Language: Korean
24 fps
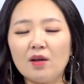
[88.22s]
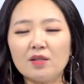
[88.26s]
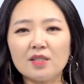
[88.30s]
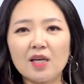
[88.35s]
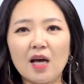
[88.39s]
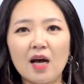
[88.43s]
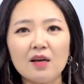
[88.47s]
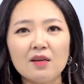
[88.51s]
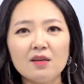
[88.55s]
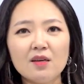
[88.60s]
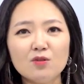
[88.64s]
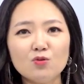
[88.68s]

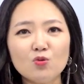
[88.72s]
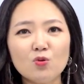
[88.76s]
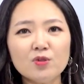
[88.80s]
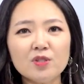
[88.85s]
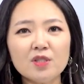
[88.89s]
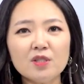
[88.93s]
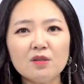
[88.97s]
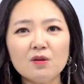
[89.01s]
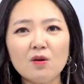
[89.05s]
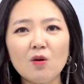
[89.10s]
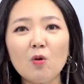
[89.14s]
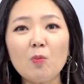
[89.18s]
자기의
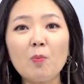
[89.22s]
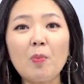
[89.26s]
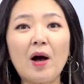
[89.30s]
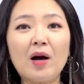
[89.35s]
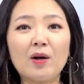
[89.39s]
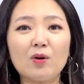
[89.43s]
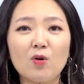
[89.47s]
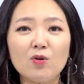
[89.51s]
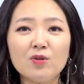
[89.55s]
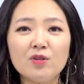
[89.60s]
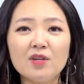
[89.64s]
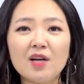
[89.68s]
소신껏
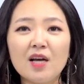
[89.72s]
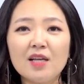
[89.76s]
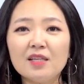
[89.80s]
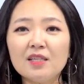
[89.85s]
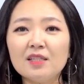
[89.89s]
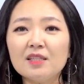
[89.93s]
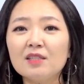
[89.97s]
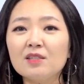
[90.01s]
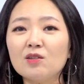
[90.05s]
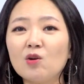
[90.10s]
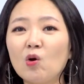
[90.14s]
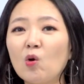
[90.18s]
발언을
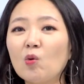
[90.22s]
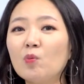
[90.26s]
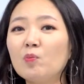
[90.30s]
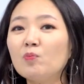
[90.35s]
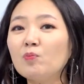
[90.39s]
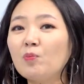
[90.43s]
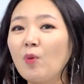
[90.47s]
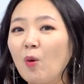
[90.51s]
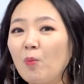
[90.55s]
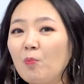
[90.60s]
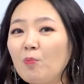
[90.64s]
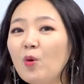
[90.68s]
하는 그런
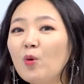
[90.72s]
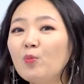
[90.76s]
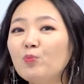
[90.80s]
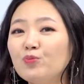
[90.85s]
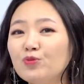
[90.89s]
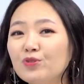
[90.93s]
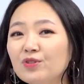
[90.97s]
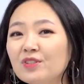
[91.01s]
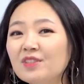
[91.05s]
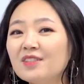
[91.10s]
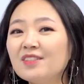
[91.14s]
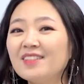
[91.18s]
몇몇
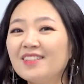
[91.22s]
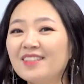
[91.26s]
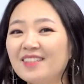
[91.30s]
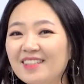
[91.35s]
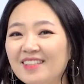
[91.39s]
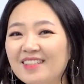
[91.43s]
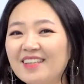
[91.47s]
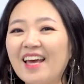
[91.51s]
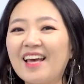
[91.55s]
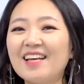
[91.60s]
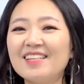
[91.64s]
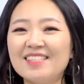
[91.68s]
분들이
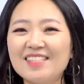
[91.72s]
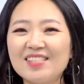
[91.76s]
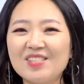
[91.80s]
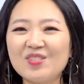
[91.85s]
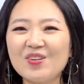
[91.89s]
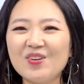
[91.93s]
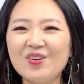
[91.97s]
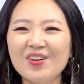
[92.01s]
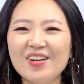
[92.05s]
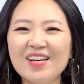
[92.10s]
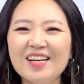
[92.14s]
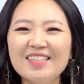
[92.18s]

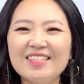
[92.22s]
계시죠?